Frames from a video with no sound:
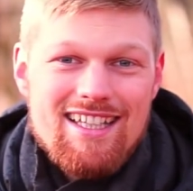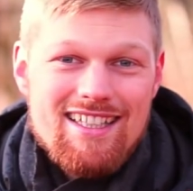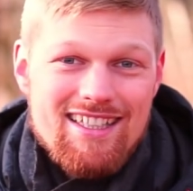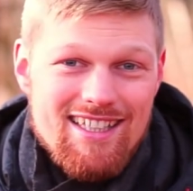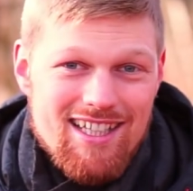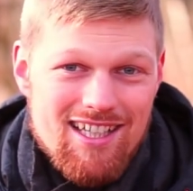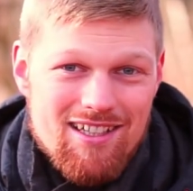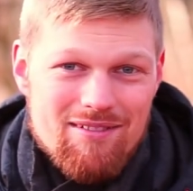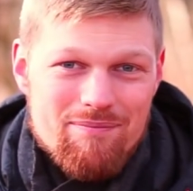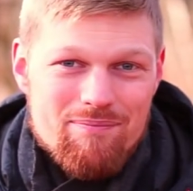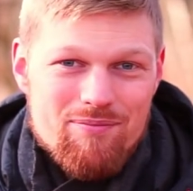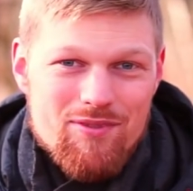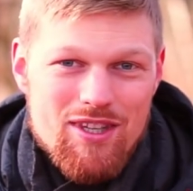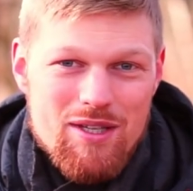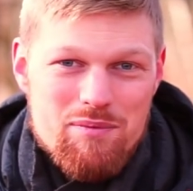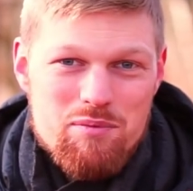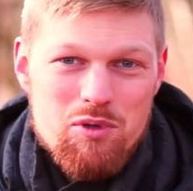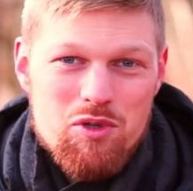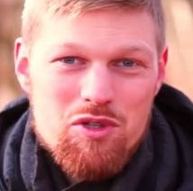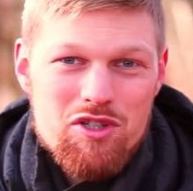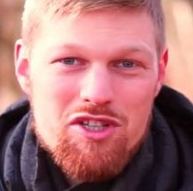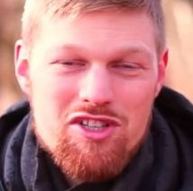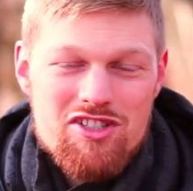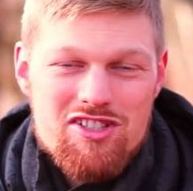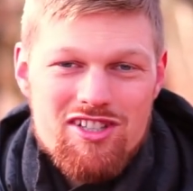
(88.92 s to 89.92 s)
Ja, der
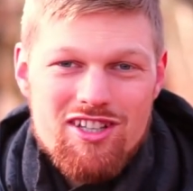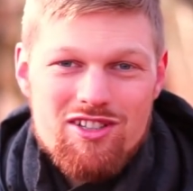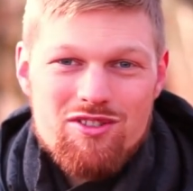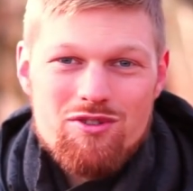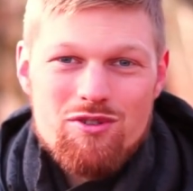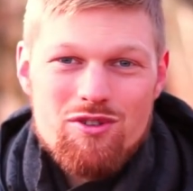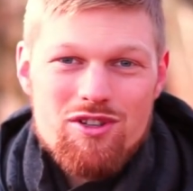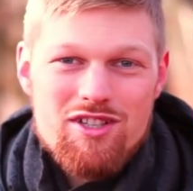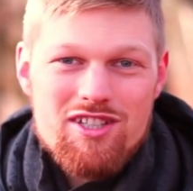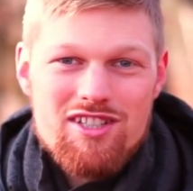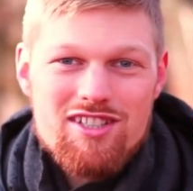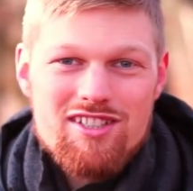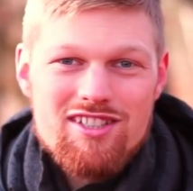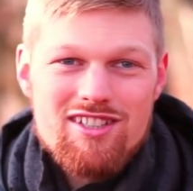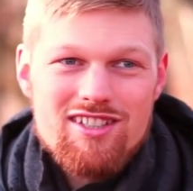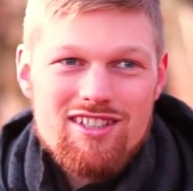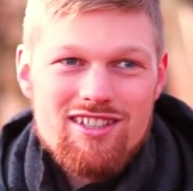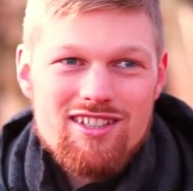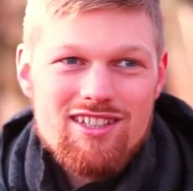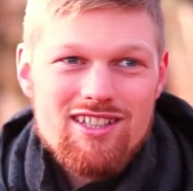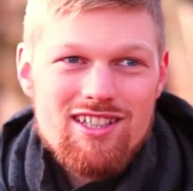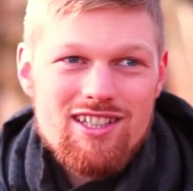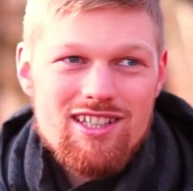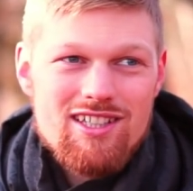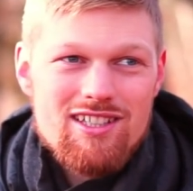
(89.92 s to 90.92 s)
Punkt ist natürlich,
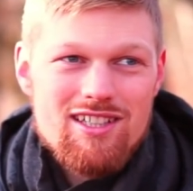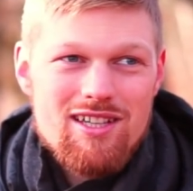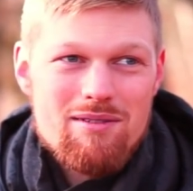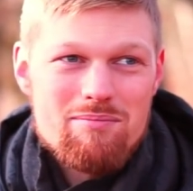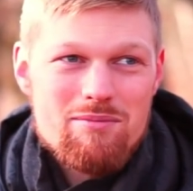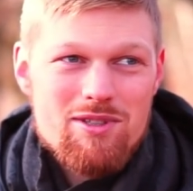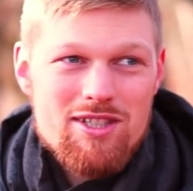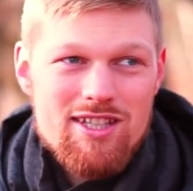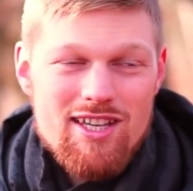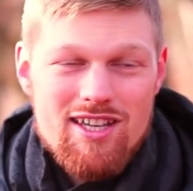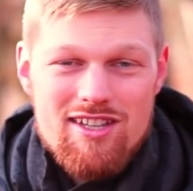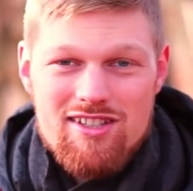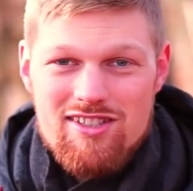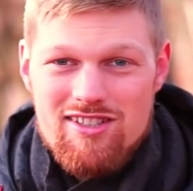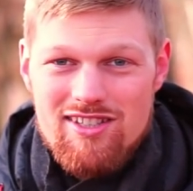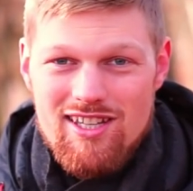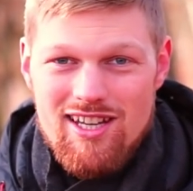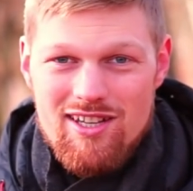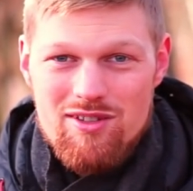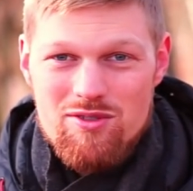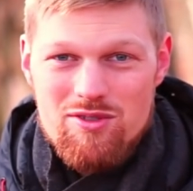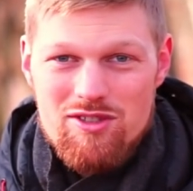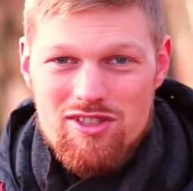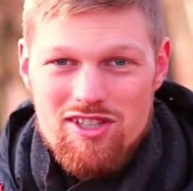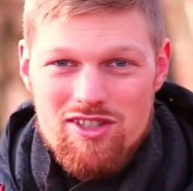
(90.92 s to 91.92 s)
ich habe mich erst
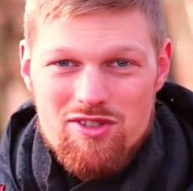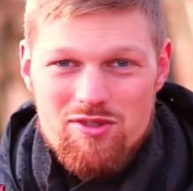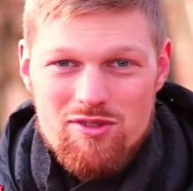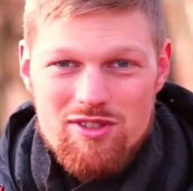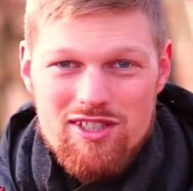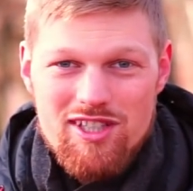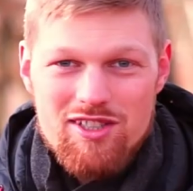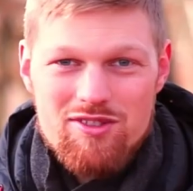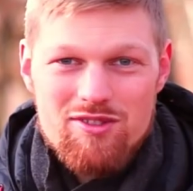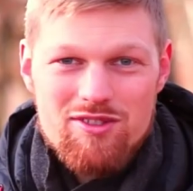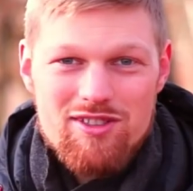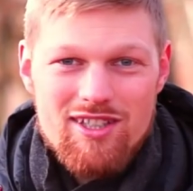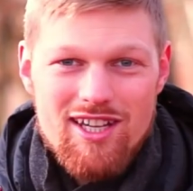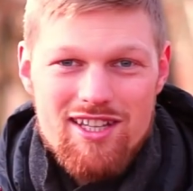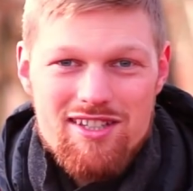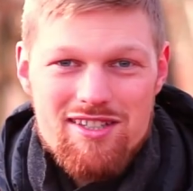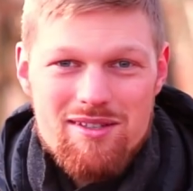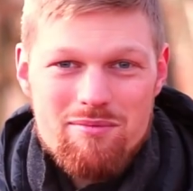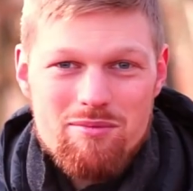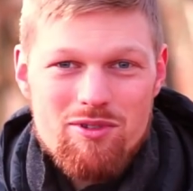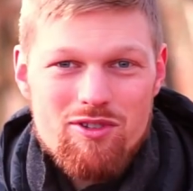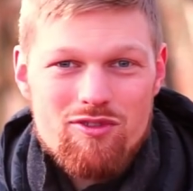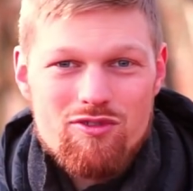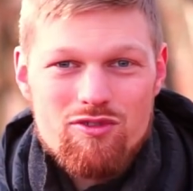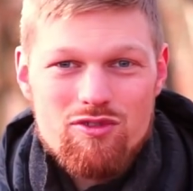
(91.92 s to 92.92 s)
dadurch isoliert und
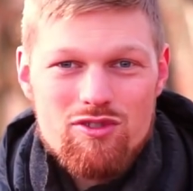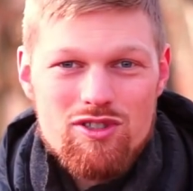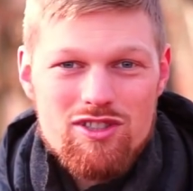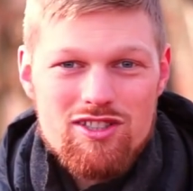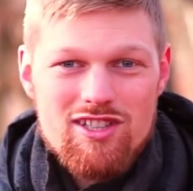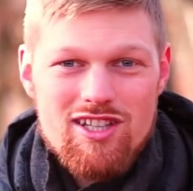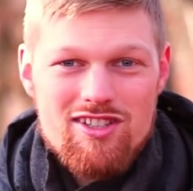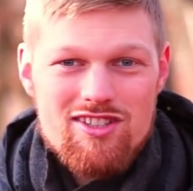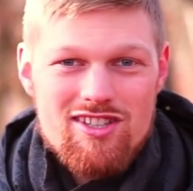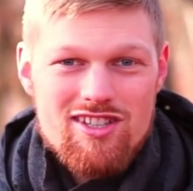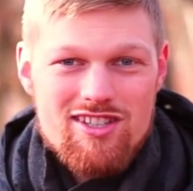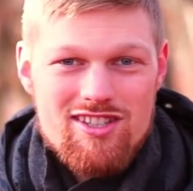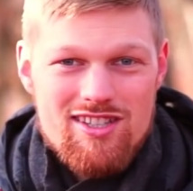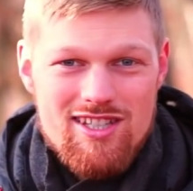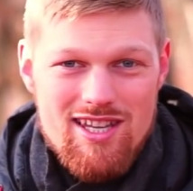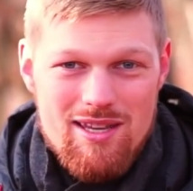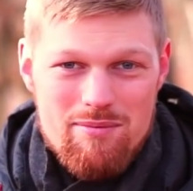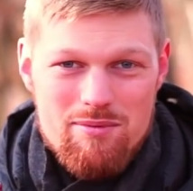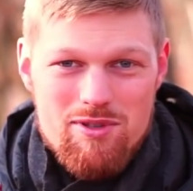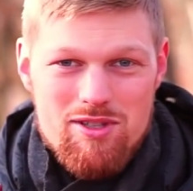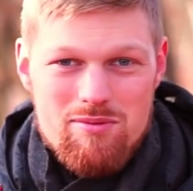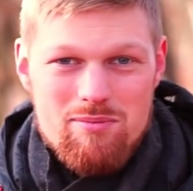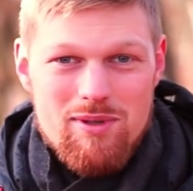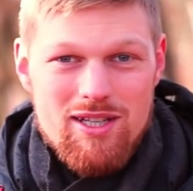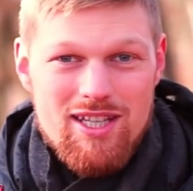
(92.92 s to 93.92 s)
einsam gefühlt, dass ich
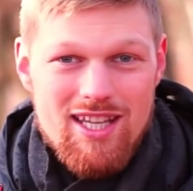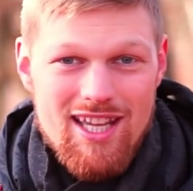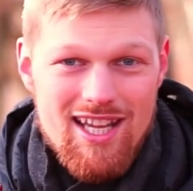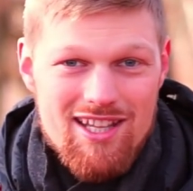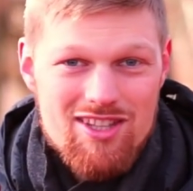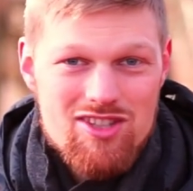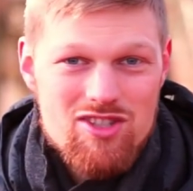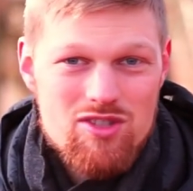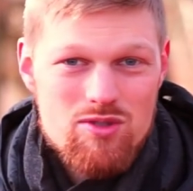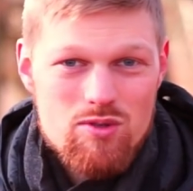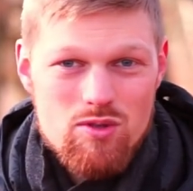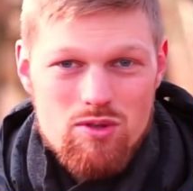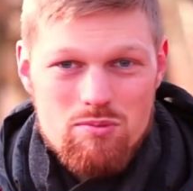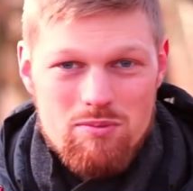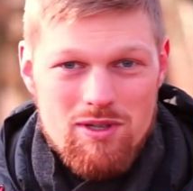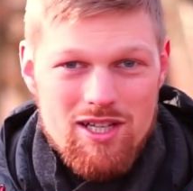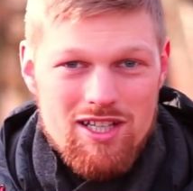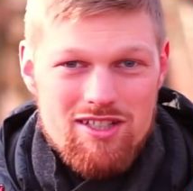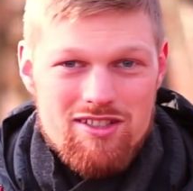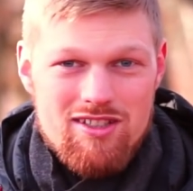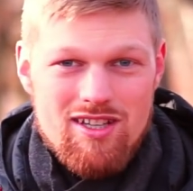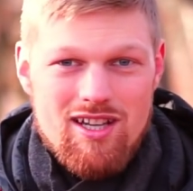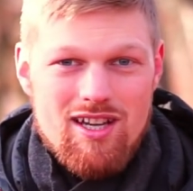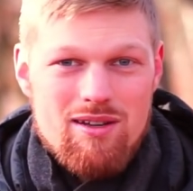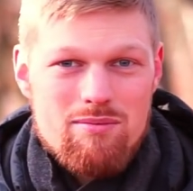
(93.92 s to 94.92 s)
selbst mein Herz
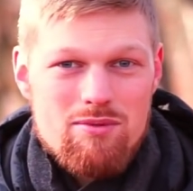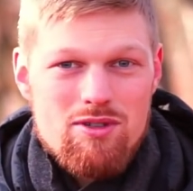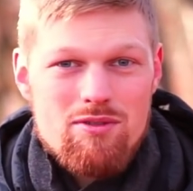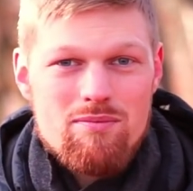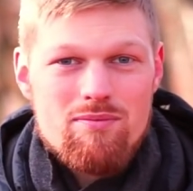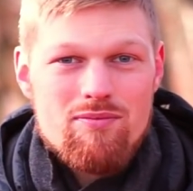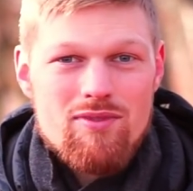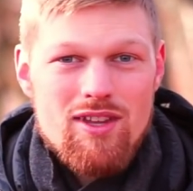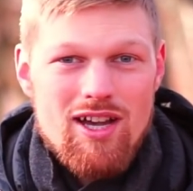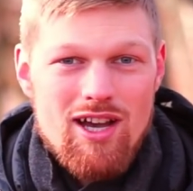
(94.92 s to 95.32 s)
zugemacht habe,